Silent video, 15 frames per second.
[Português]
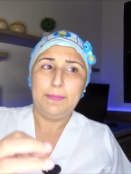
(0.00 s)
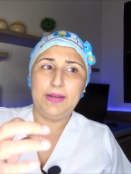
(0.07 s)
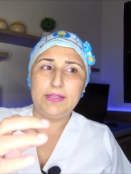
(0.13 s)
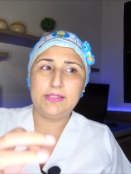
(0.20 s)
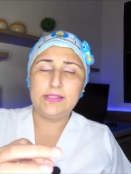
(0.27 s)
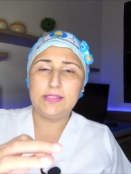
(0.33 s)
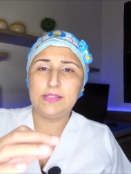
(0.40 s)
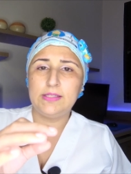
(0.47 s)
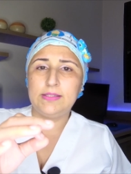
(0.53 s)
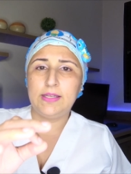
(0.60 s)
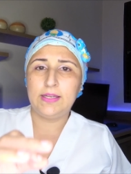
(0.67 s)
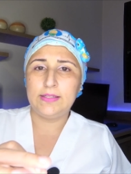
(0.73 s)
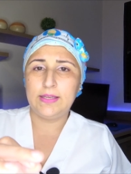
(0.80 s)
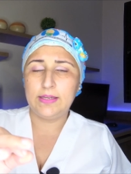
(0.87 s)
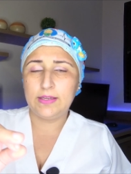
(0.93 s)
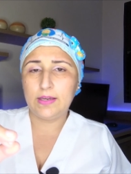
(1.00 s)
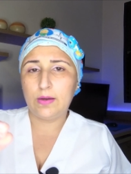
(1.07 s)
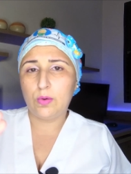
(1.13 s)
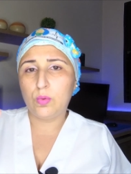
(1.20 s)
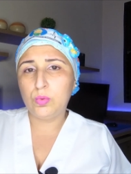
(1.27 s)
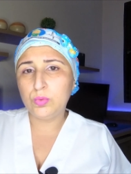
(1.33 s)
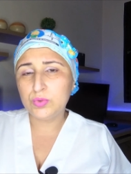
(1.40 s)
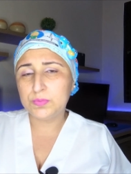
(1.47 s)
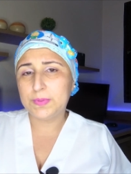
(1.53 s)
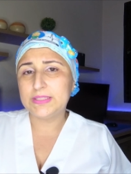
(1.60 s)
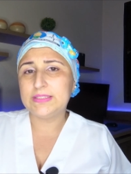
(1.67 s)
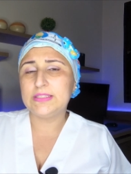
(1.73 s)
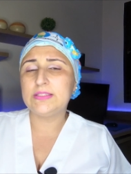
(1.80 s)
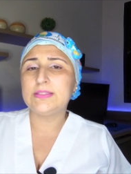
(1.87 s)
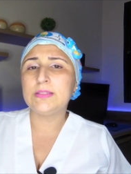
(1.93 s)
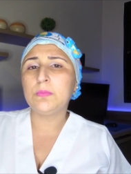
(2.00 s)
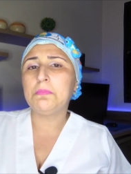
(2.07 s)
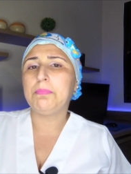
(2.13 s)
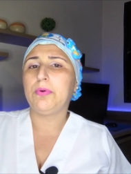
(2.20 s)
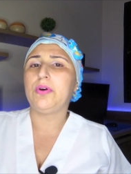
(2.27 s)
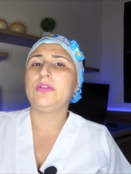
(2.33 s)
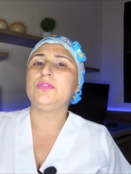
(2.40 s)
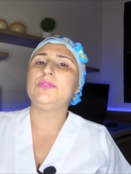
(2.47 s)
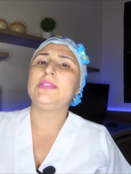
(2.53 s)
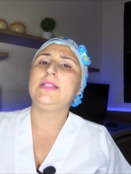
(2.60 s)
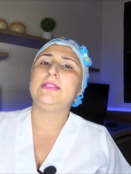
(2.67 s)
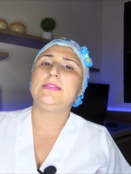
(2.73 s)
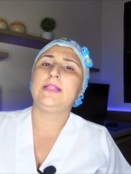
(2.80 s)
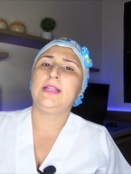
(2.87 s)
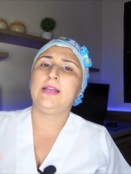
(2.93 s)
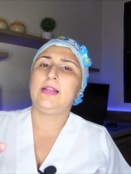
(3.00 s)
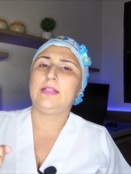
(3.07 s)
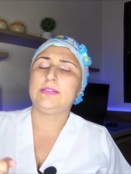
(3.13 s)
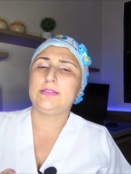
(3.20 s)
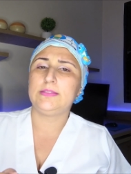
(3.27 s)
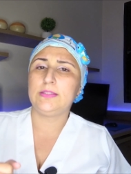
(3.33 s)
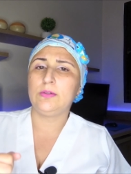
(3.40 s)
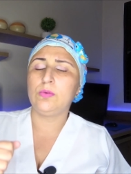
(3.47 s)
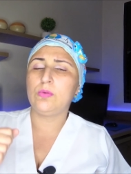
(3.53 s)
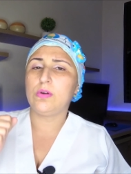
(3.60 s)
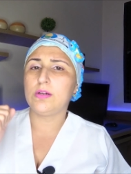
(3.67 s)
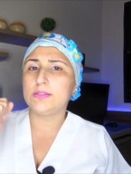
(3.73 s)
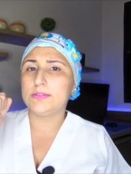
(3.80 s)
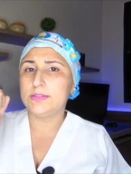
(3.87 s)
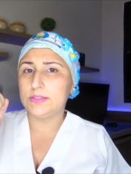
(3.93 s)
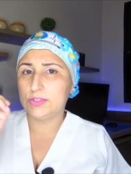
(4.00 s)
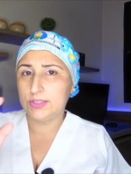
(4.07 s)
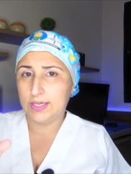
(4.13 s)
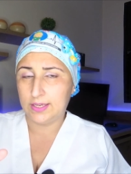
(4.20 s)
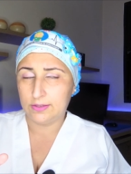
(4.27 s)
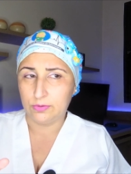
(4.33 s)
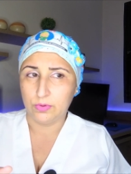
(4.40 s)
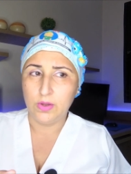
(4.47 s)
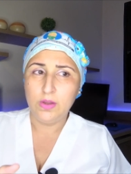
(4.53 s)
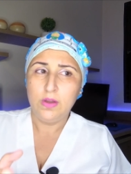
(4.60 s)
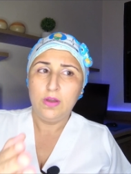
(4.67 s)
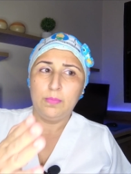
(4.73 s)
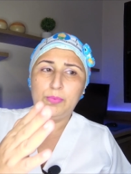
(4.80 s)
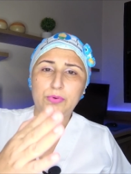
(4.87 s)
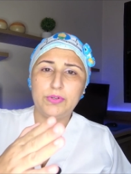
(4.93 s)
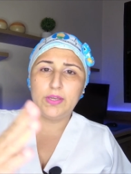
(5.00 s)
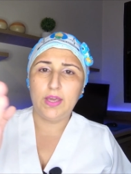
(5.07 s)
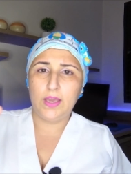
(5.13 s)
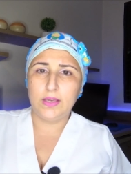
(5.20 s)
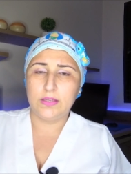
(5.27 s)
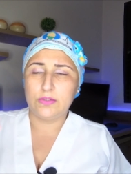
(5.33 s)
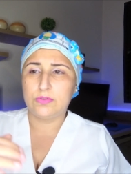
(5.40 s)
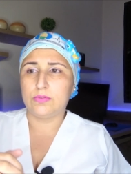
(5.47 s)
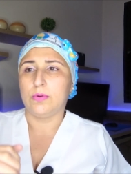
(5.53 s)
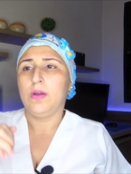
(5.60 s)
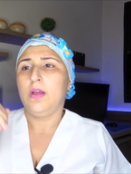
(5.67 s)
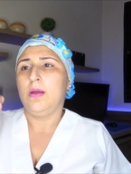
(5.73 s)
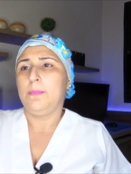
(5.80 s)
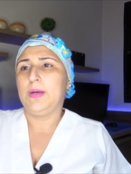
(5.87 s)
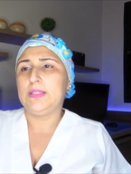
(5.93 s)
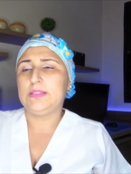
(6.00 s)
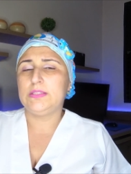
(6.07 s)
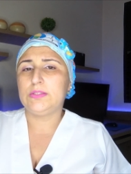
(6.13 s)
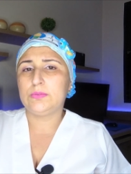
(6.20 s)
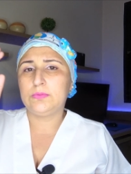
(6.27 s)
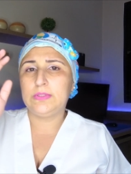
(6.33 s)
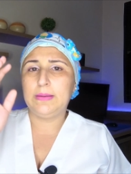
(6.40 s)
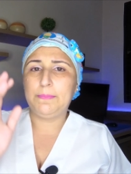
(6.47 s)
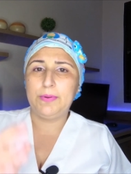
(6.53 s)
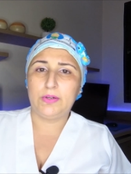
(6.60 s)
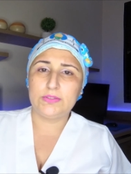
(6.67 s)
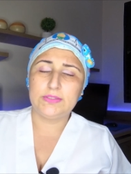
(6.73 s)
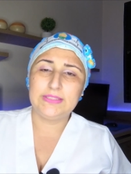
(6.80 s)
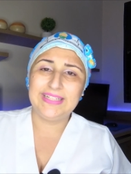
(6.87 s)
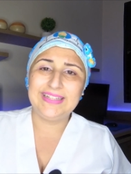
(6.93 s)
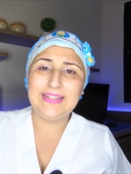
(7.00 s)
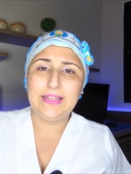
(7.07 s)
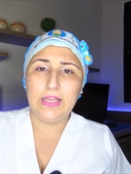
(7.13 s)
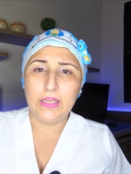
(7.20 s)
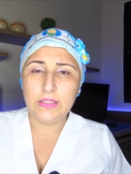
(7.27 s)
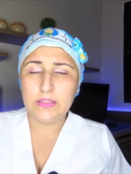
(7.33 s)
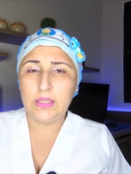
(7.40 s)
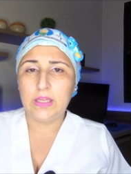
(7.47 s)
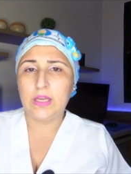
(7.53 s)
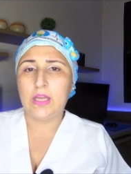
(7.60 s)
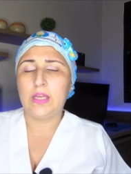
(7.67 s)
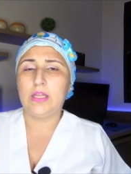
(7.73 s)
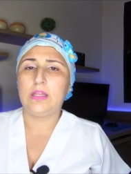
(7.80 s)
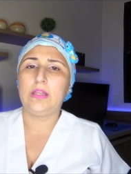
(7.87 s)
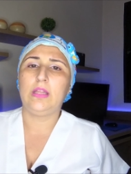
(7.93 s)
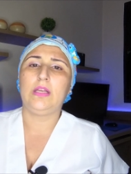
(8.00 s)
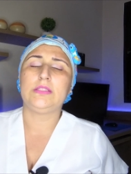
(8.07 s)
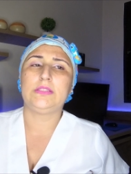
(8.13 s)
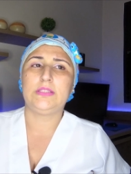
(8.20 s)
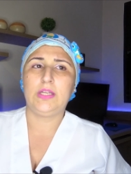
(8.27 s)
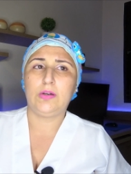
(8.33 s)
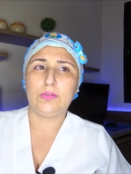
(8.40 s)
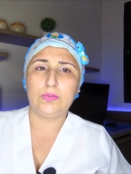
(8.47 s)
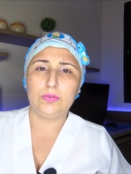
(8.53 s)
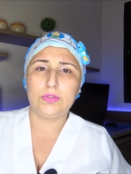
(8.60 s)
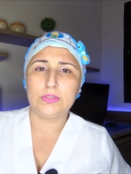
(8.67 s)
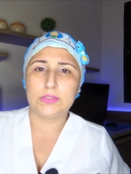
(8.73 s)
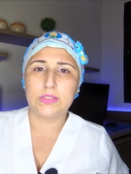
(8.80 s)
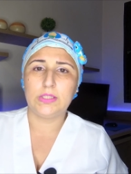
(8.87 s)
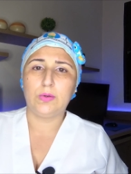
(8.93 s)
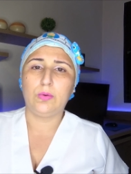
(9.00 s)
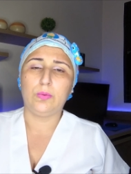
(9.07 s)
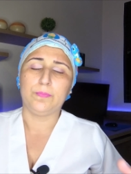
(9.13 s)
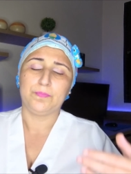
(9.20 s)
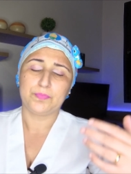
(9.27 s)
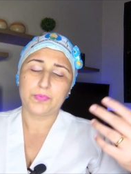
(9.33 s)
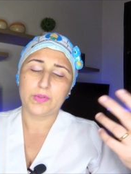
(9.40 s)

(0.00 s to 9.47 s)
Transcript: precisam entender que alguns pacientes não podem utilizar inalação com oxigênio. Por que isso? Pacientes com DPOC tendem a reter CO2, que é o